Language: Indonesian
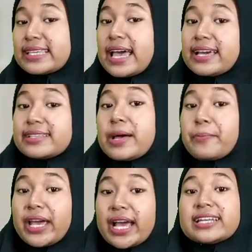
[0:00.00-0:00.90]
saya
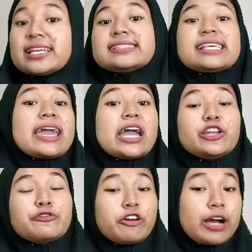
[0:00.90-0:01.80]
sampaikan dan saya
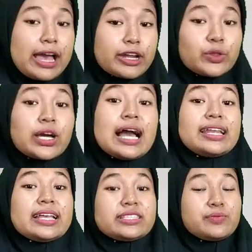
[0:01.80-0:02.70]
infokan untuk
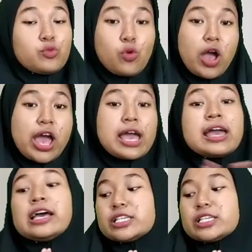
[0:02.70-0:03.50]
kalian semua.